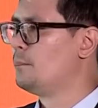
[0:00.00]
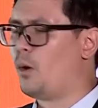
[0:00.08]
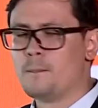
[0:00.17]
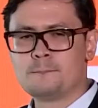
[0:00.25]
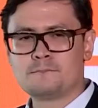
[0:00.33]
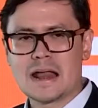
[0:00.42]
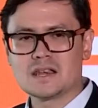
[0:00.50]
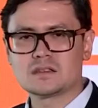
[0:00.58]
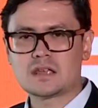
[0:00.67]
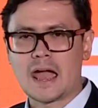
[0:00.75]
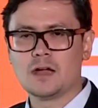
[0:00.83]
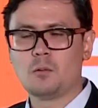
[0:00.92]
ผมมั่น
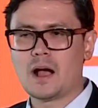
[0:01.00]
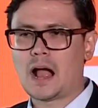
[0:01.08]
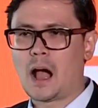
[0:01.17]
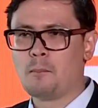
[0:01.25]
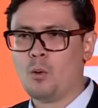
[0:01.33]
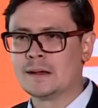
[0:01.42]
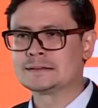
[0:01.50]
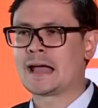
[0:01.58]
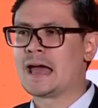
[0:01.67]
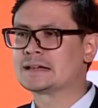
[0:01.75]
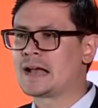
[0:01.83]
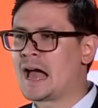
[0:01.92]
ใจว่าขบวน
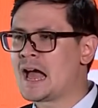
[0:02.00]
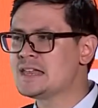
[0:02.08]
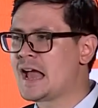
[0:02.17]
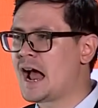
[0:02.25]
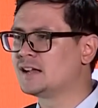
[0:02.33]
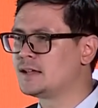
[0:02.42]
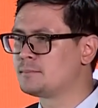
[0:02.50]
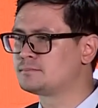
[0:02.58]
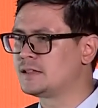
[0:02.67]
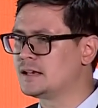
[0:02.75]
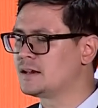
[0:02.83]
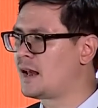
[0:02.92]
การค้ายาเสพ
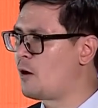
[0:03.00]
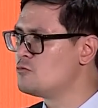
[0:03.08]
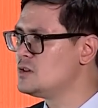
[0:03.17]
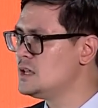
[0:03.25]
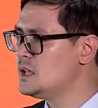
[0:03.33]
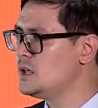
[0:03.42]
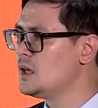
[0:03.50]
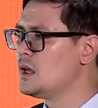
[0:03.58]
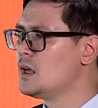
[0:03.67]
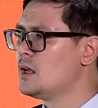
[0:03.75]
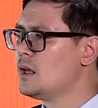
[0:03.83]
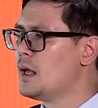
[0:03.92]
ติดเหล่านี้
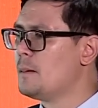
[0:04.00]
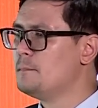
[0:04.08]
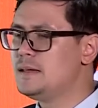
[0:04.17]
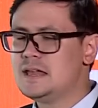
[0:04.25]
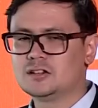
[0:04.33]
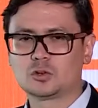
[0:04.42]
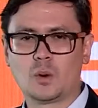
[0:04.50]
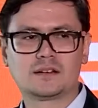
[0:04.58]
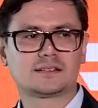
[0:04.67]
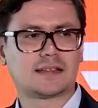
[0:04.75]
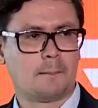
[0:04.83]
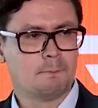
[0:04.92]
มีส่ว
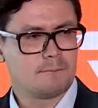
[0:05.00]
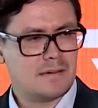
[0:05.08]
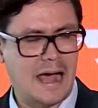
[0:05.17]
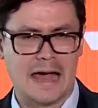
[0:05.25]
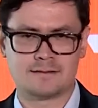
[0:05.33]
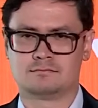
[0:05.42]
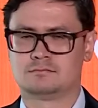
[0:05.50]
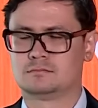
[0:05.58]
นสำคัญ